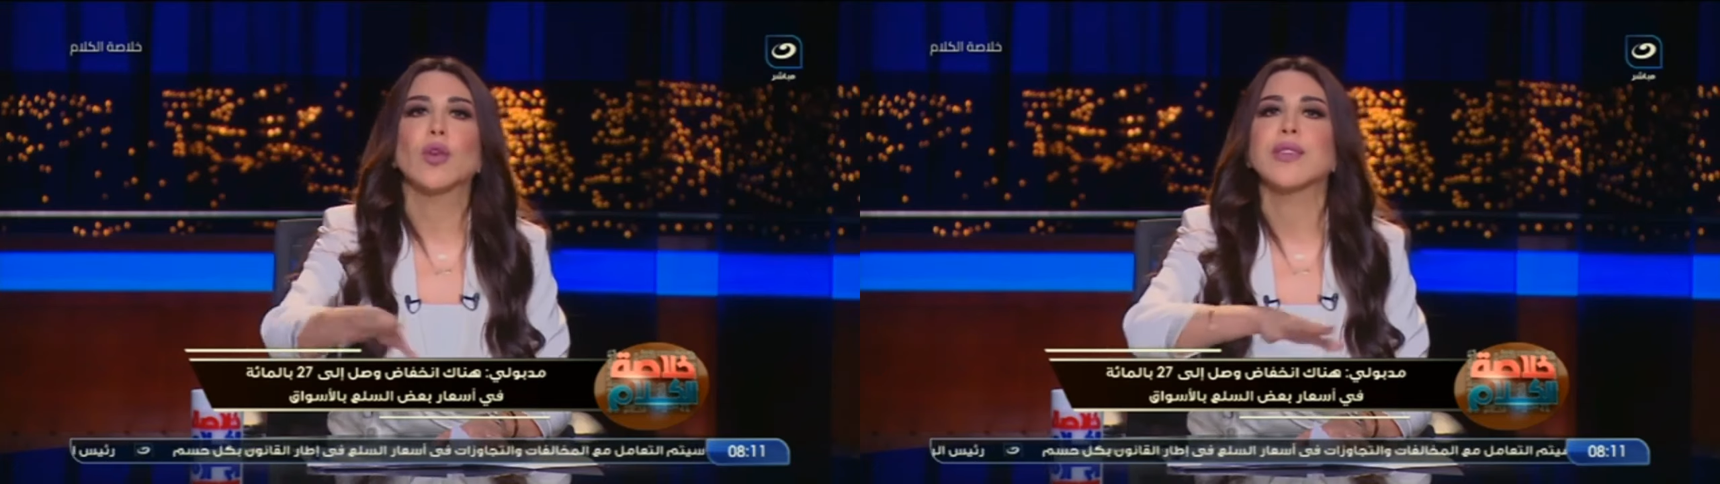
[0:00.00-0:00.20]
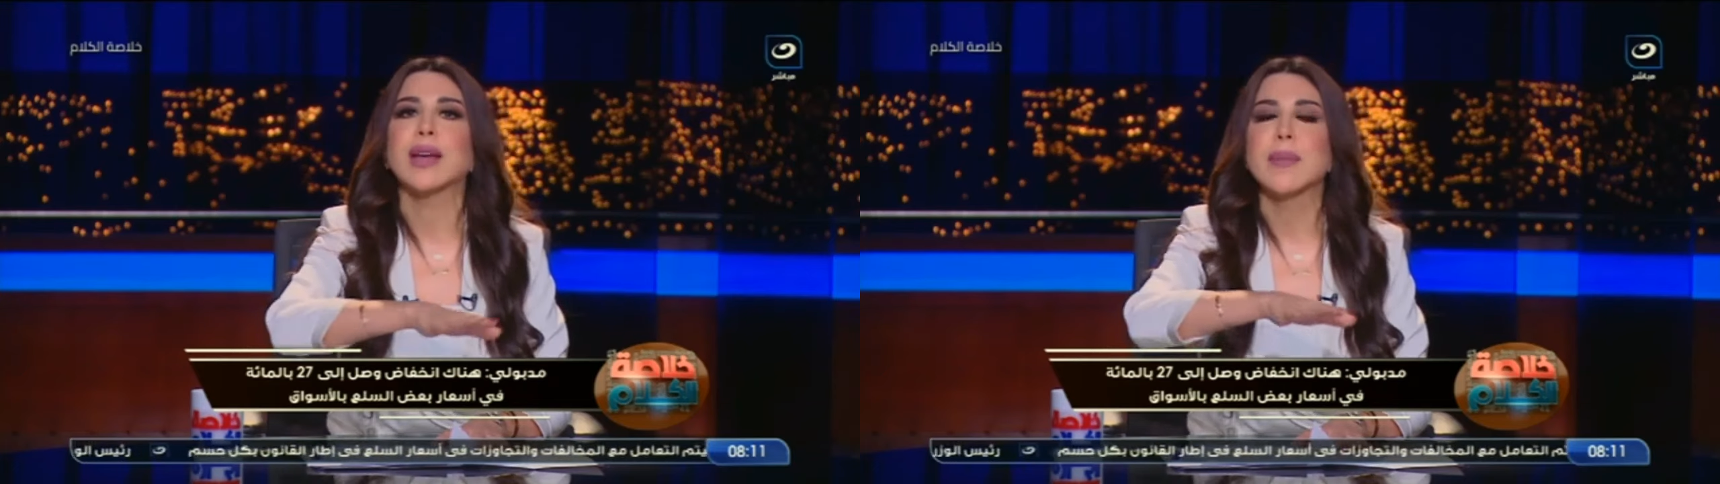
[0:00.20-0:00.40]

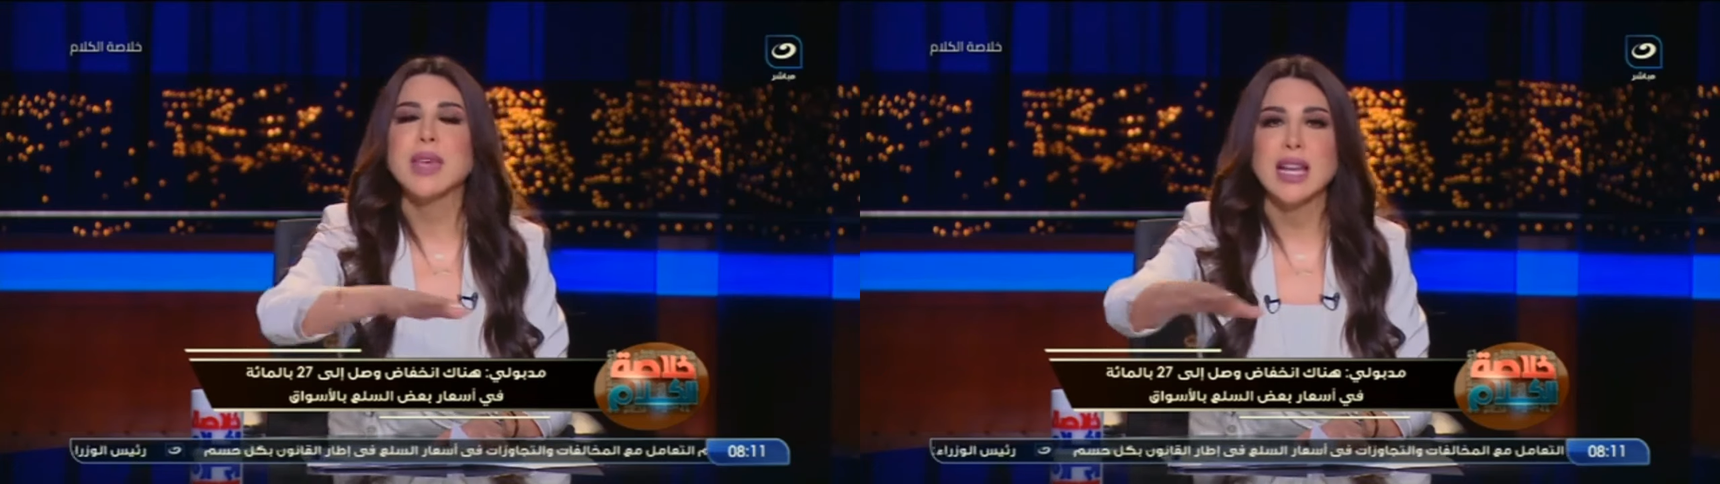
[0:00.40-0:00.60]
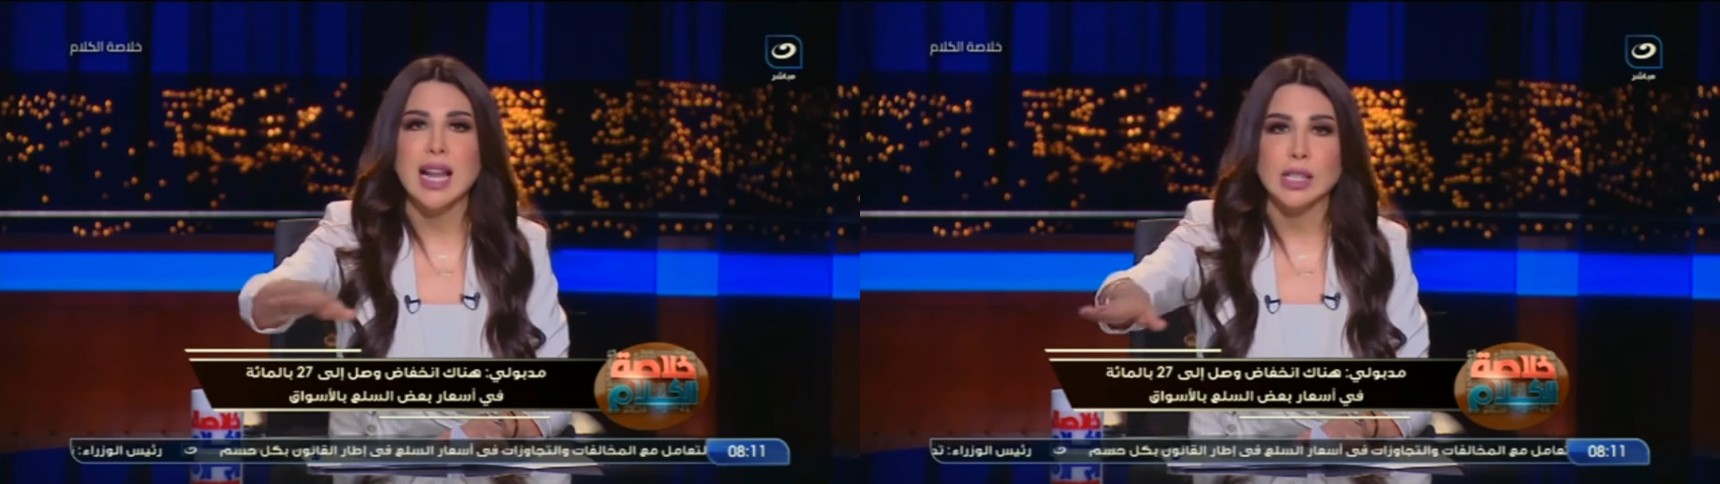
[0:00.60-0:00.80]
في
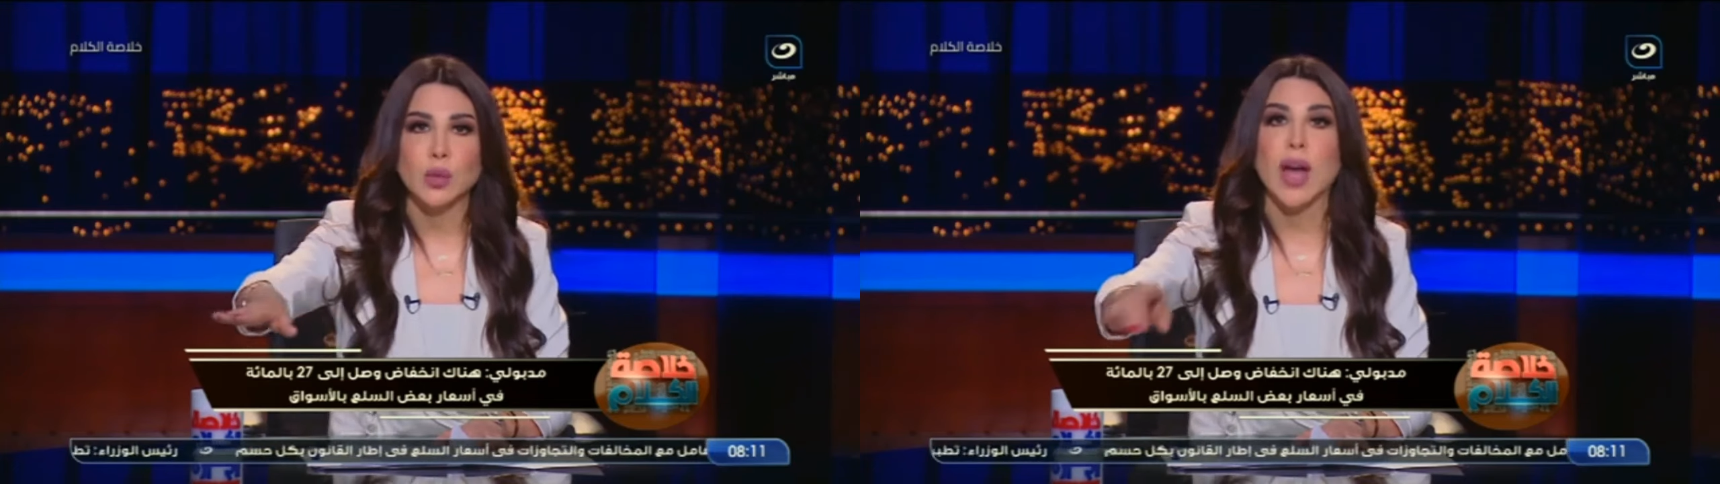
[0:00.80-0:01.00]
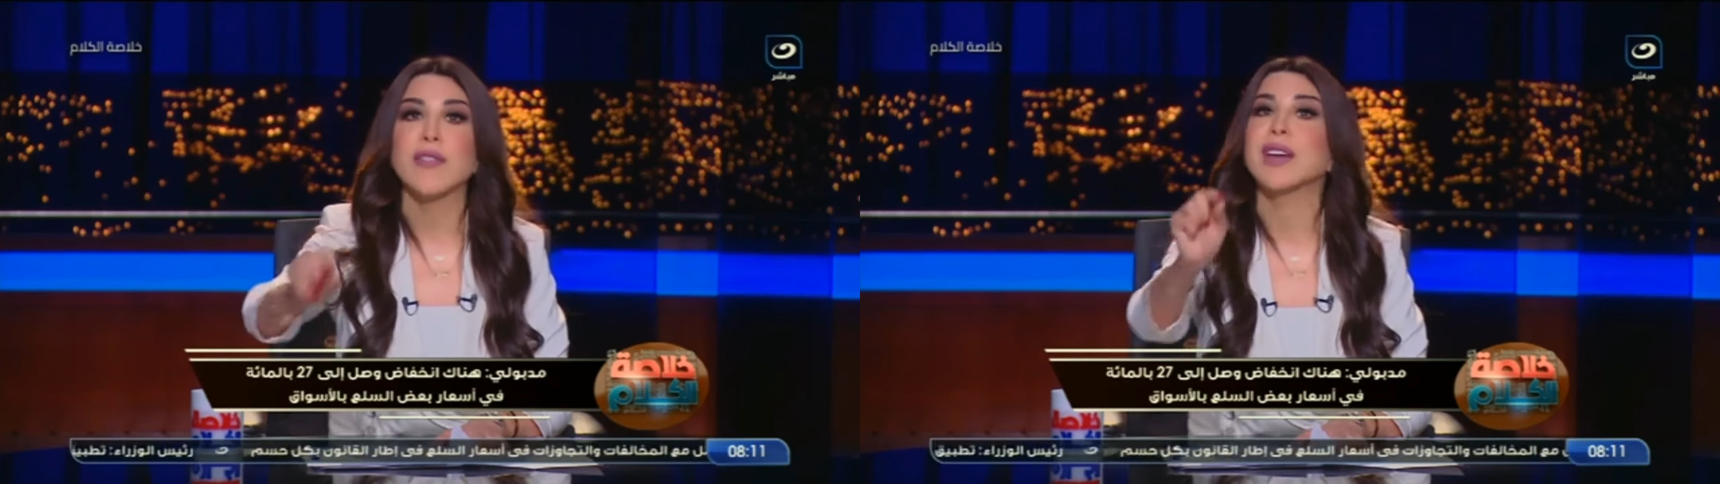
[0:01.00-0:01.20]
جميع
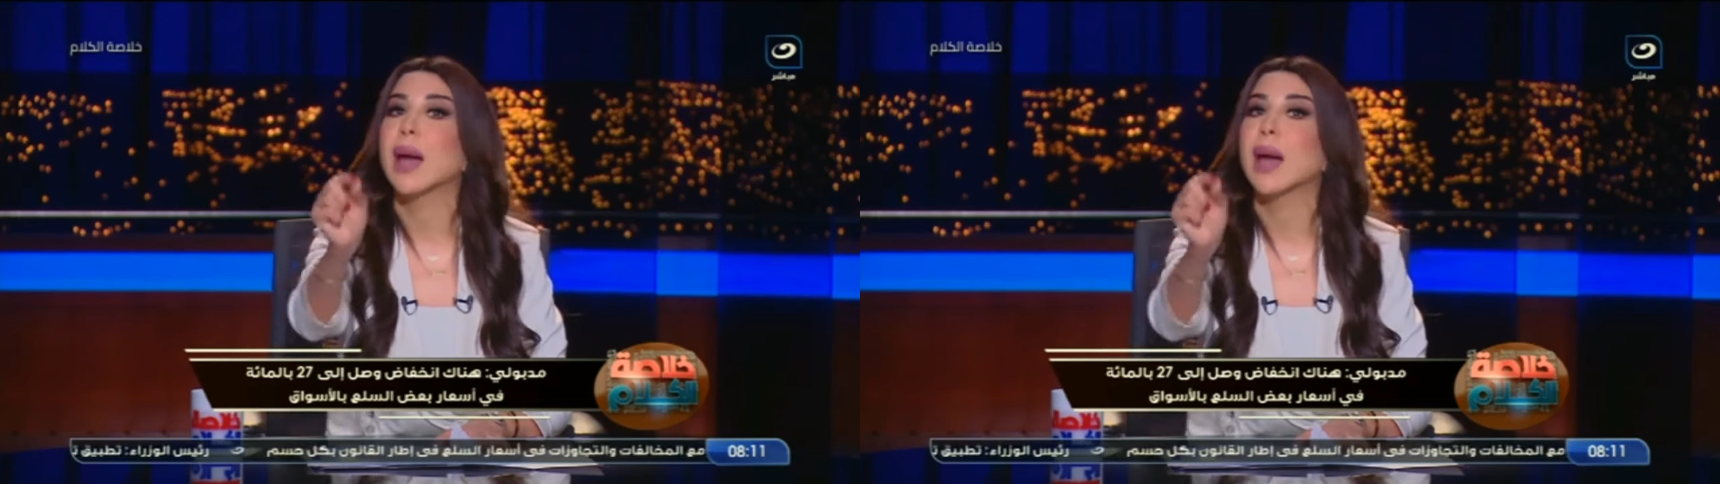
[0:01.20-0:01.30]
الاسواق في